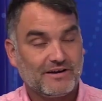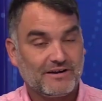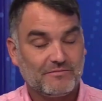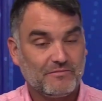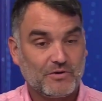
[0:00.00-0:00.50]
el
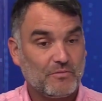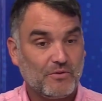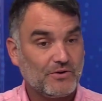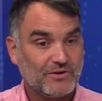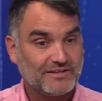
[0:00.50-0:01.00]

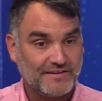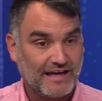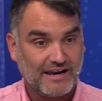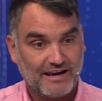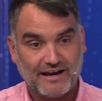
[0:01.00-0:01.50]
monopolio
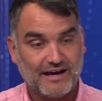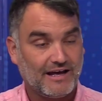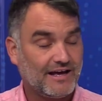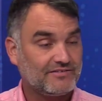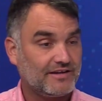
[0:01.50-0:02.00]
estatal
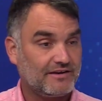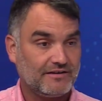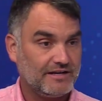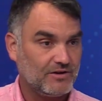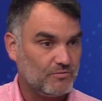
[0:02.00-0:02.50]
a, hacer
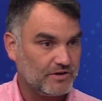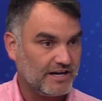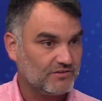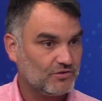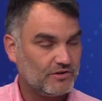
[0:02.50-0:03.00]
ni
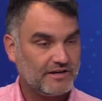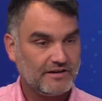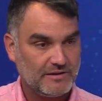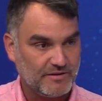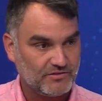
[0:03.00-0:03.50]
comunicaciones,
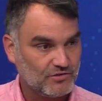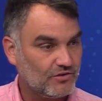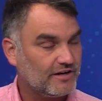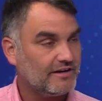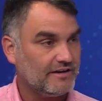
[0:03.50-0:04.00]
ni
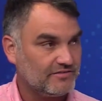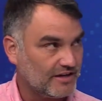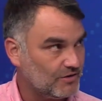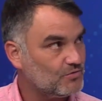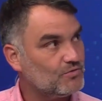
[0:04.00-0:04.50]
pensiones, ni
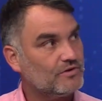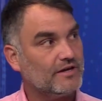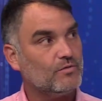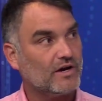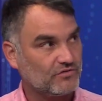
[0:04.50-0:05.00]
salud,
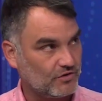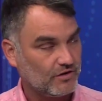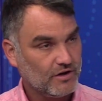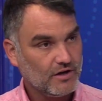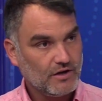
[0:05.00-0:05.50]
ni educación.
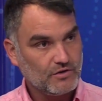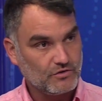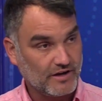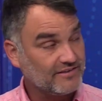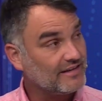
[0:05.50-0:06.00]
Yo
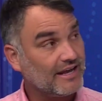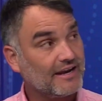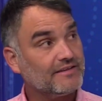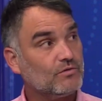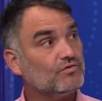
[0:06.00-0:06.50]
creo que esa es la
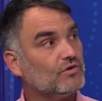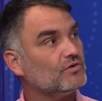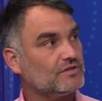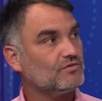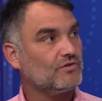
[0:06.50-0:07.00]
gran discusión
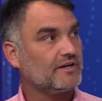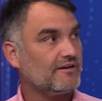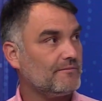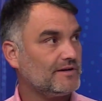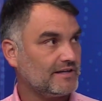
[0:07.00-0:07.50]
constitucional
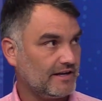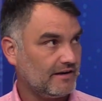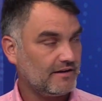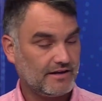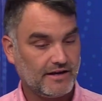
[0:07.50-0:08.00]
que vamos a
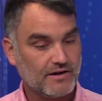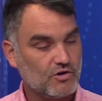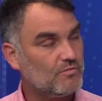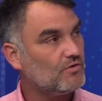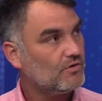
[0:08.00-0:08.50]
tener, eh, es
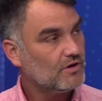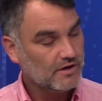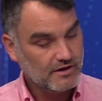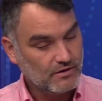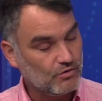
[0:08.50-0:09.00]
cómo
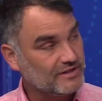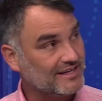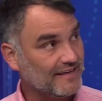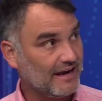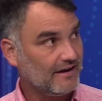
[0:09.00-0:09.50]
lo
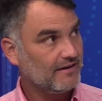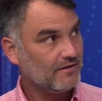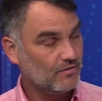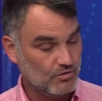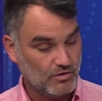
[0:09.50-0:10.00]
estatal,
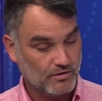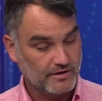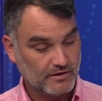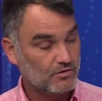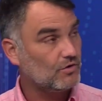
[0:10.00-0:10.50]
lo,
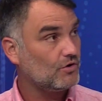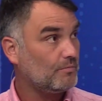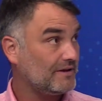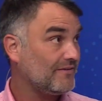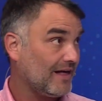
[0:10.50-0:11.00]
con
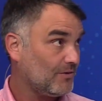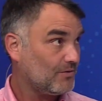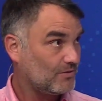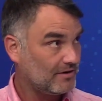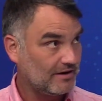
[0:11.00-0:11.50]
lo
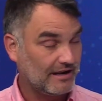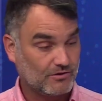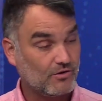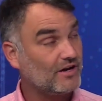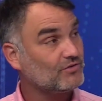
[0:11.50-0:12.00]
privado,
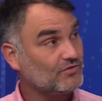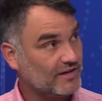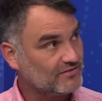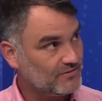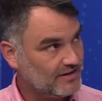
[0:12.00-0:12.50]
con la
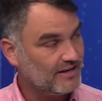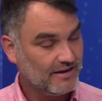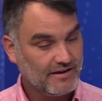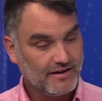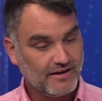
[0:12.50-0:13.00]
sociedad civil,
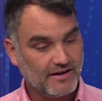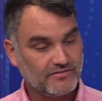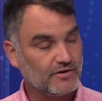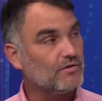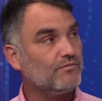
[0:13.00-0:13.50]
eh,
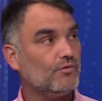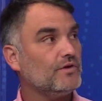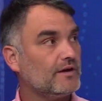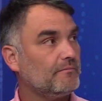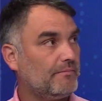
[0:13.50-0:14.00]
se
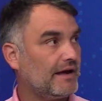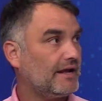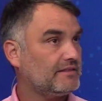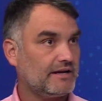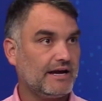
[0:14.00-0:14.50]
confluyen para
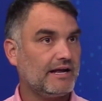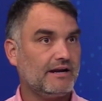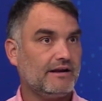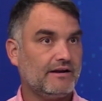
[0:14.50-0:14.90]
entregar